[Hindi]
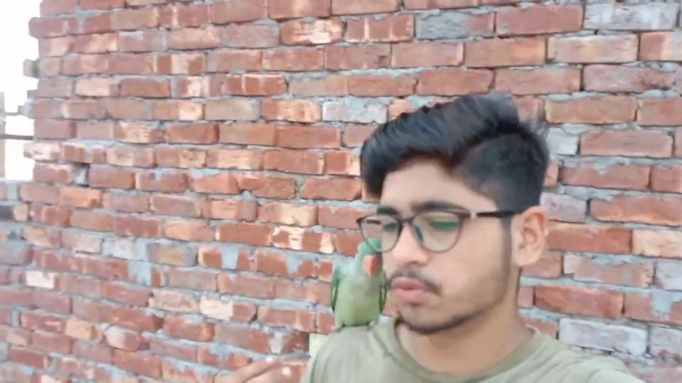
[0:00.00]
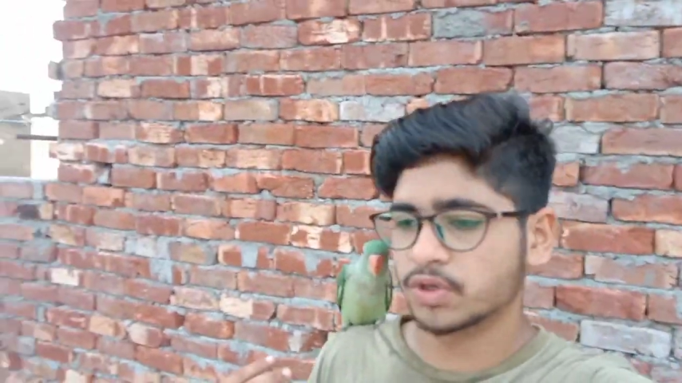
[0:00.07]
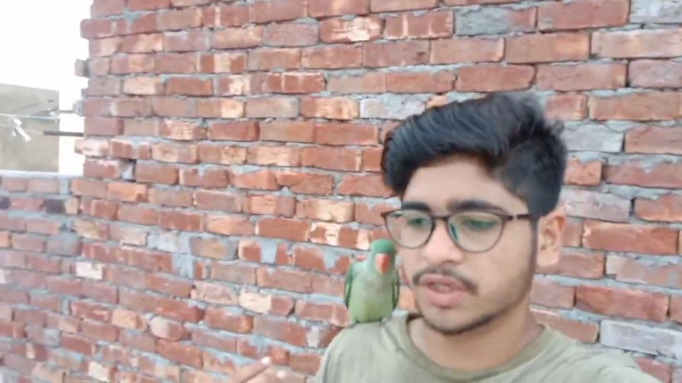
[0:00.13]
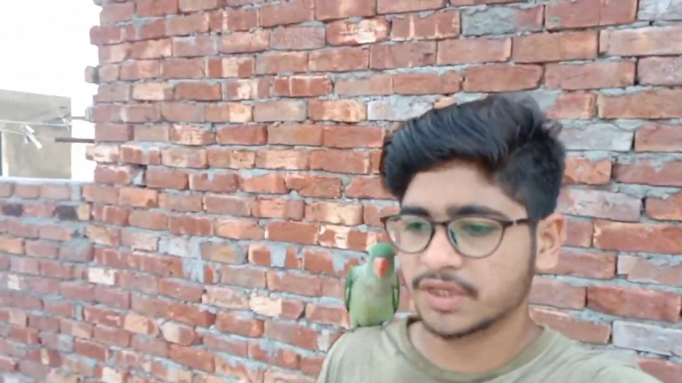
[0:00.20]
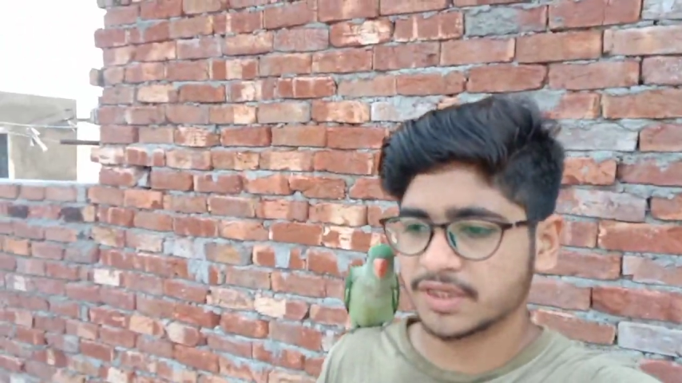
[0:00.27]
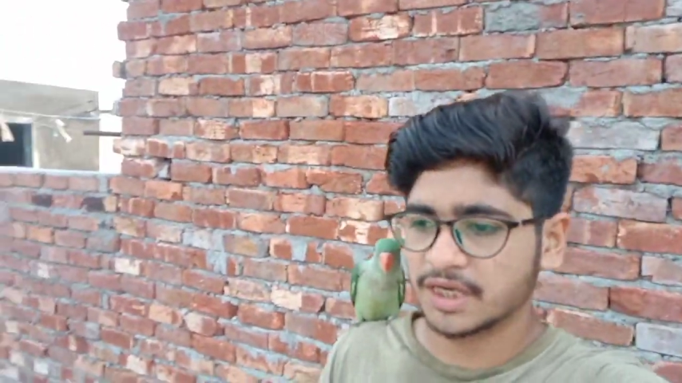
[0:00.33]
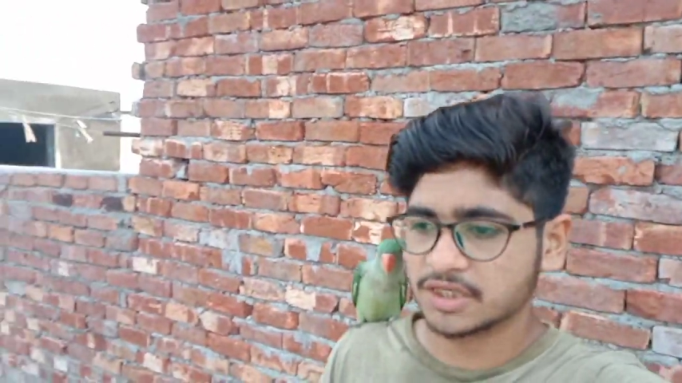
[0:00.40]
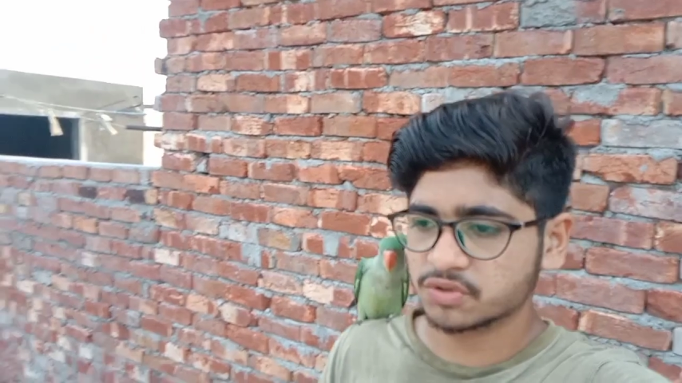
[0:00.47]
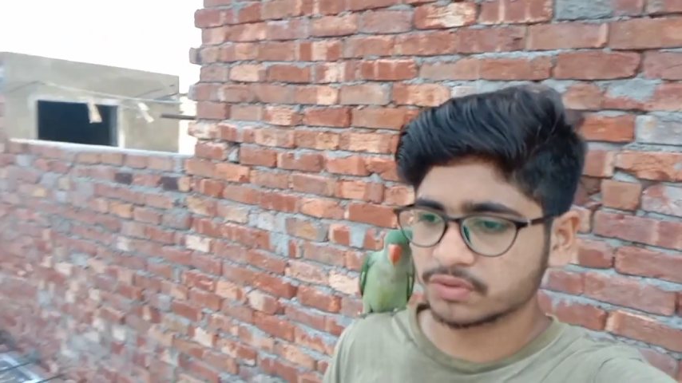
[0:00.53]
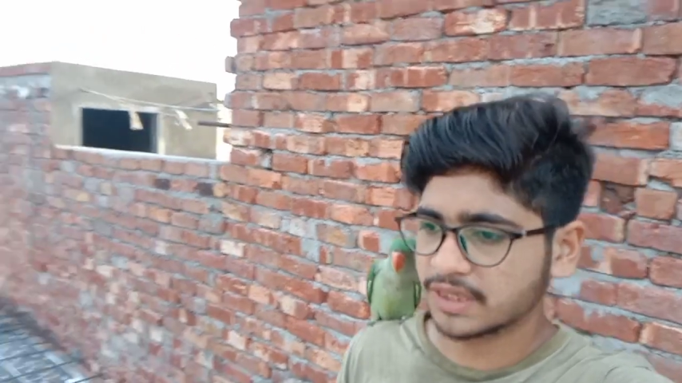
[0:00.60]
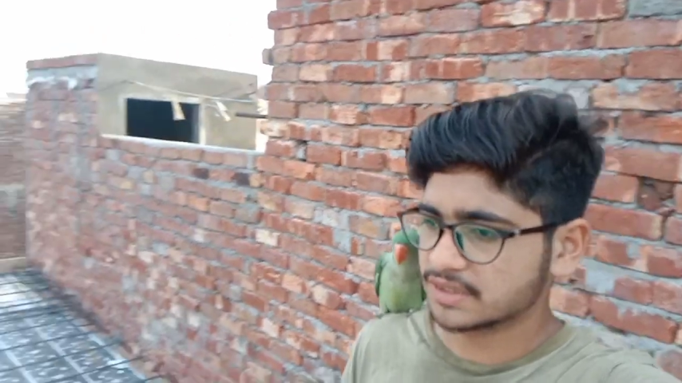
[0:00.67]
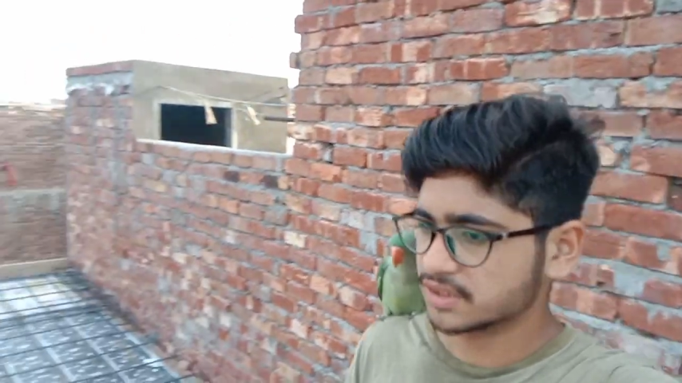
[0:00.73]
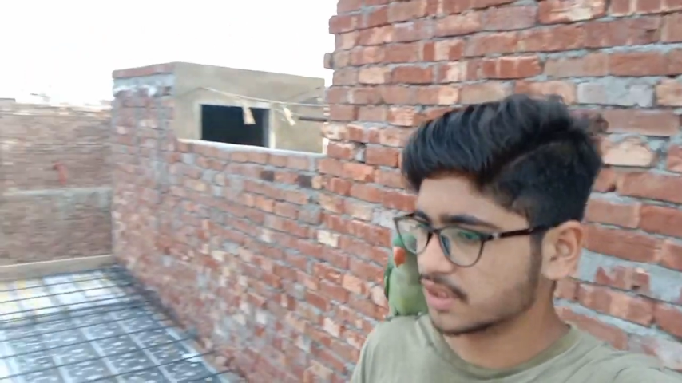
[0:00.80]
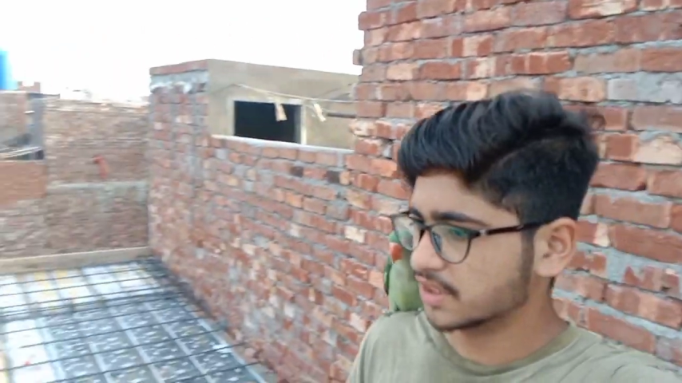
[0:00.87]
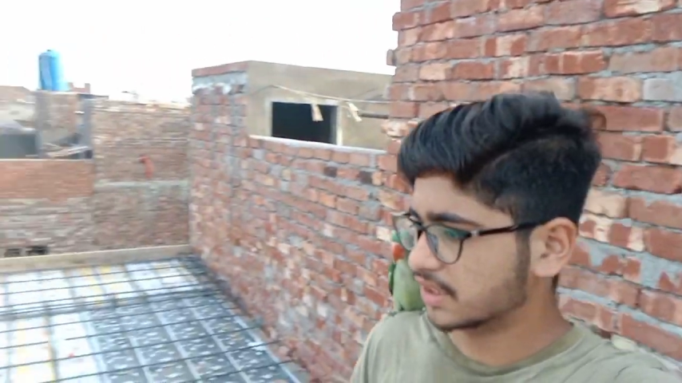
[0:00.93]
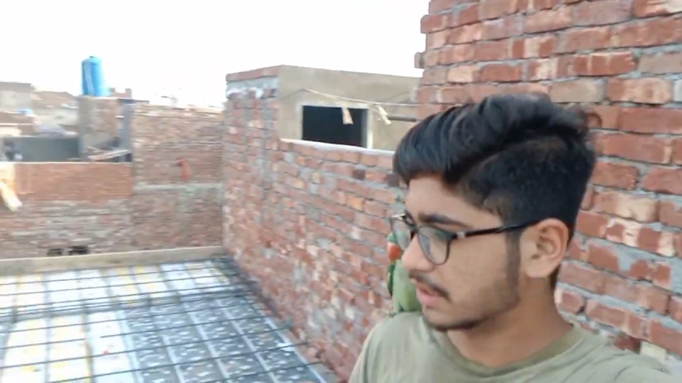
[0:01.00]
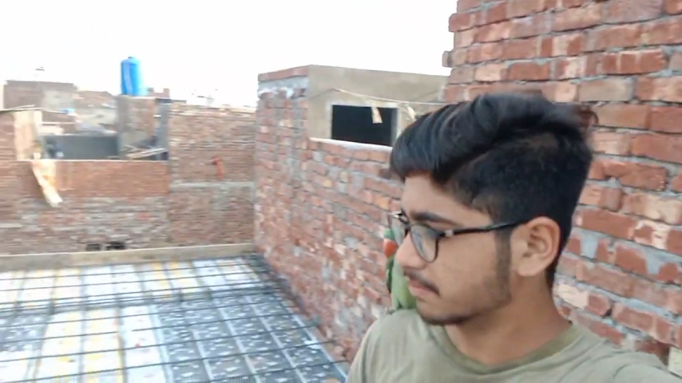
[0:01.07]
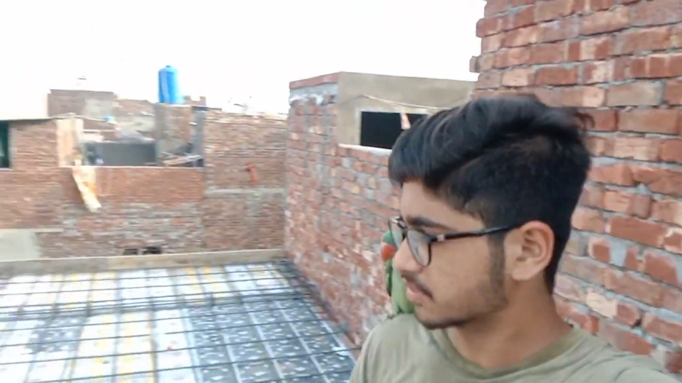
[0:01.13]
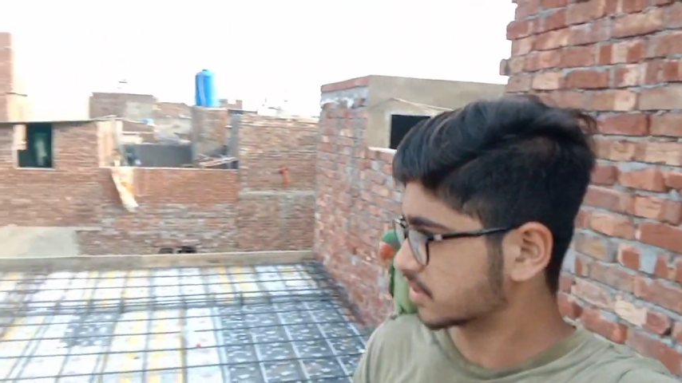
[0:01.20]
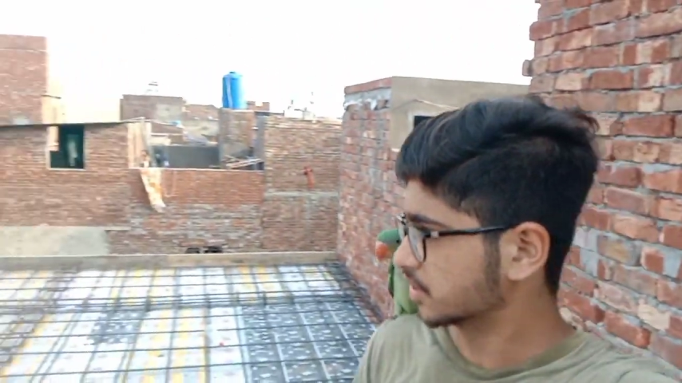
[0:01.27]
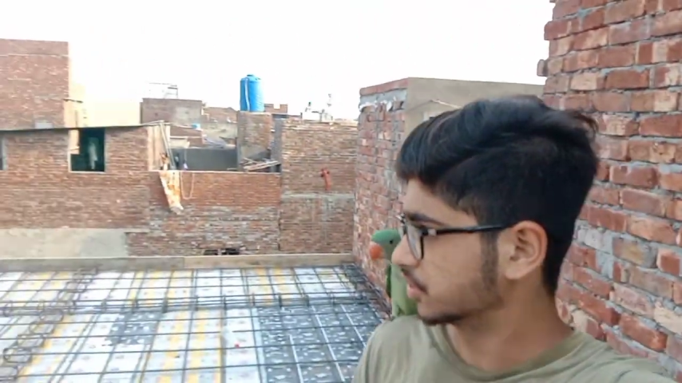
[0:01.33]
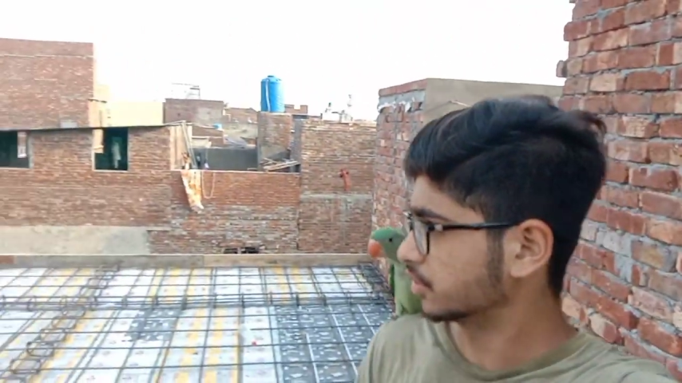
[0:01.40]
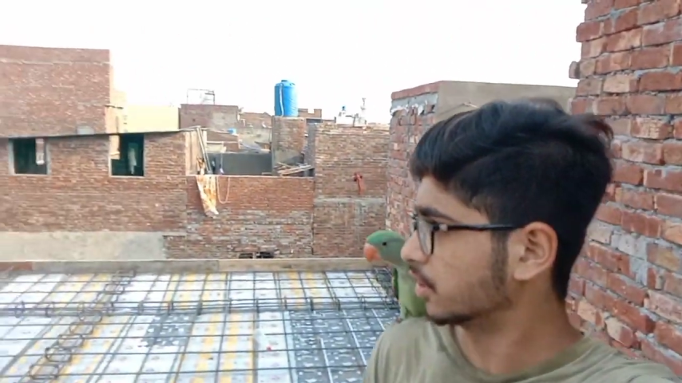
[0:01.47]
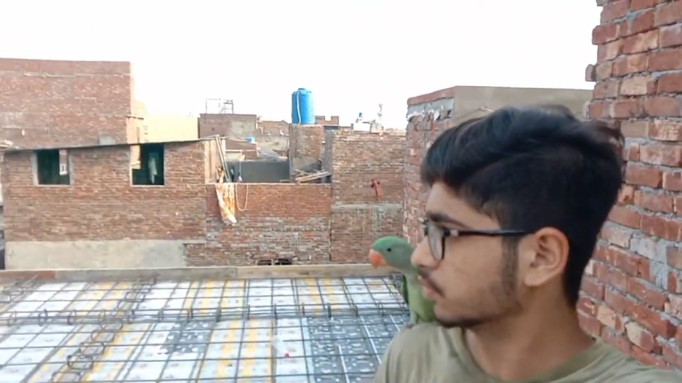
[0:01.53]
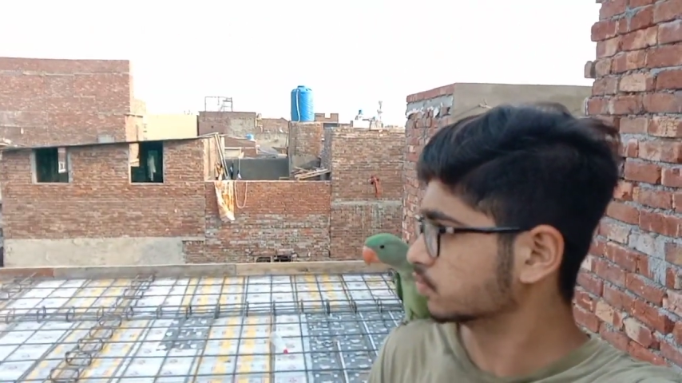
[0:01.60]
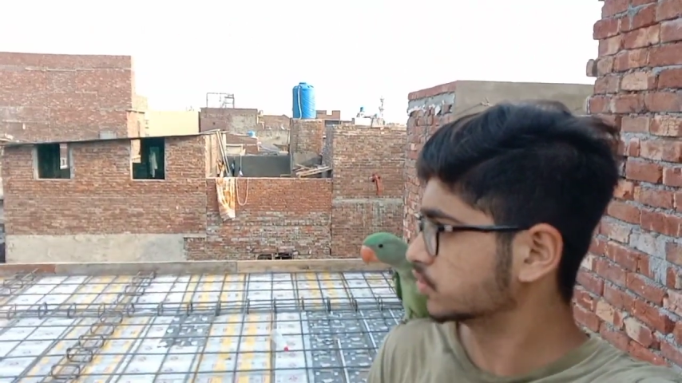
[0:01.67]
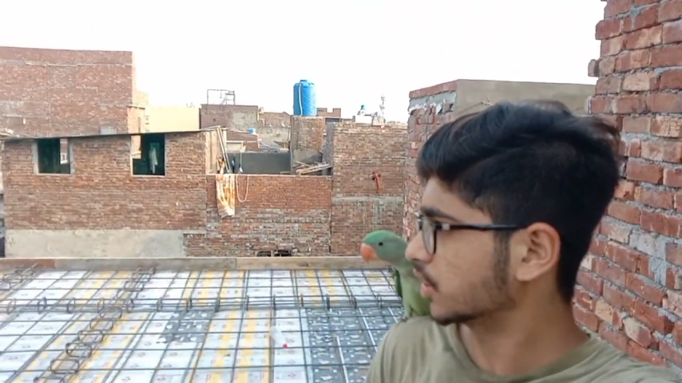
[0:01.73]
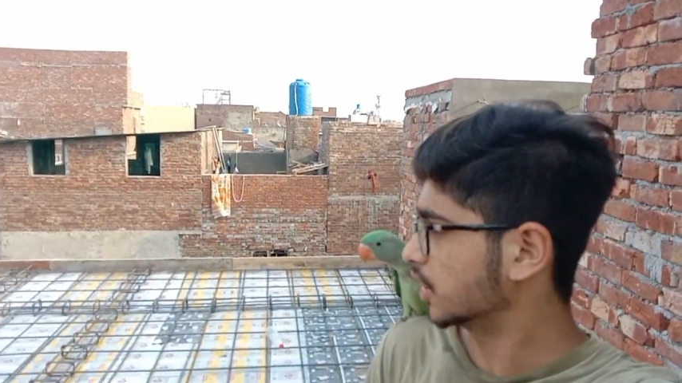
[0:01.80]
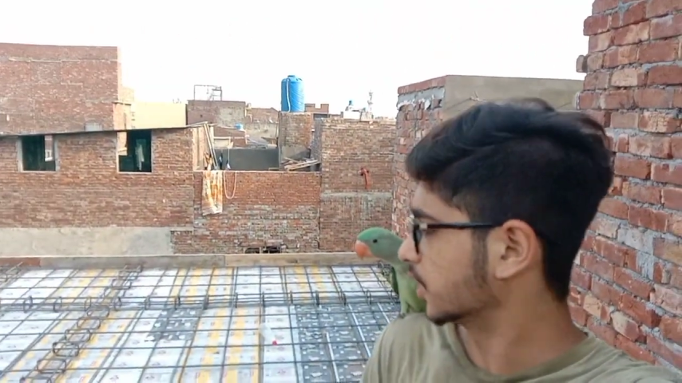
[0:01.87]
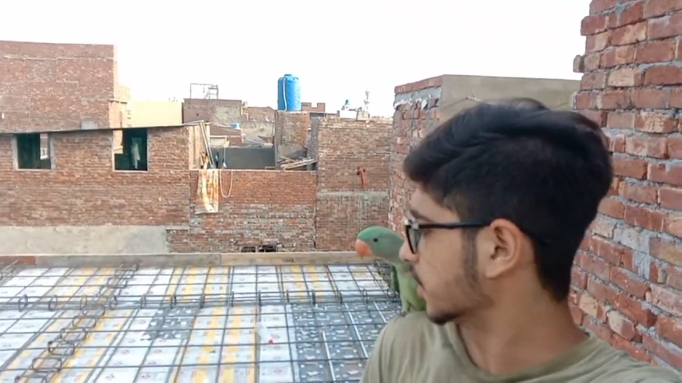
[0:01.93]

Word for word: पूरे थे यार इसको कैसा लग रहा है मसल मतलब इतना ऊँचा